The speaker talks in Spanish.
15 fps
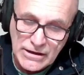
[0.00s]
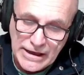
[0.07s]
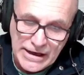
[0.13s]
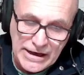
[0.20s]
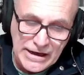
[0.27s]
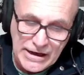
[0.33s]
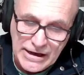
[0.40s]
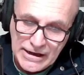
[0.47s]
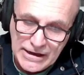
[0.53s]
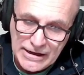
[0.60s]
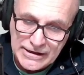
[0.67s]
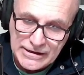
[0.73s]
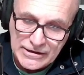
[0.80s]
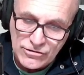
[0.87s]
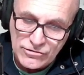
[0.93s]

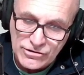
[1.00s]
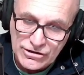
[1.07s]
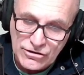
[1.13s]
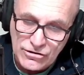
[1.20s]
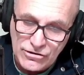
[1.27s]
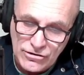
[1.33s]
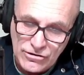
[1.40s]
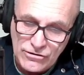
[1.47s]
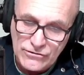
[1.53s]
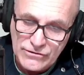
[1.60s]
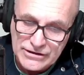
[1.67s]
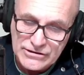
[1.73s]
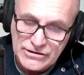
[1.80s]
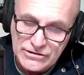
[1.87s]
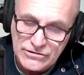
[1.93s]
recorrió
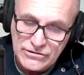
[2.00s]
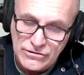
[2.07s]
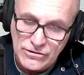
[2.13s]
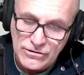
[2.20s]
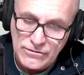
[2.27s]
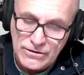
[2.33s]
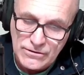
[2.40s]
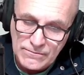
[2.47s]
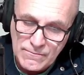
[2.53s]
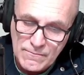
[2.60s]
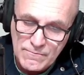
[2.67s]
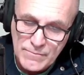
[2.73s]
distintos